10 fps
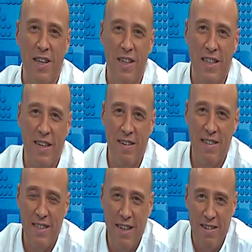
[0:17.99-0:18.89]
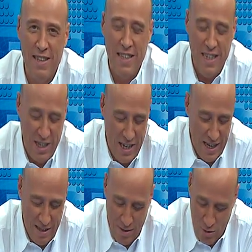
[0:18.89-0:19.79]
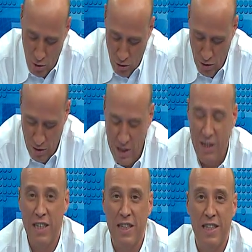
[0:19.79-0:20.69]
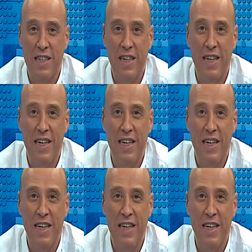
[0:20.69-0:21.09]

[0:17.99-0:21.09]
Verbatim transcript: Ee, Se- sevgili seyirciler Evet, konu kriz e,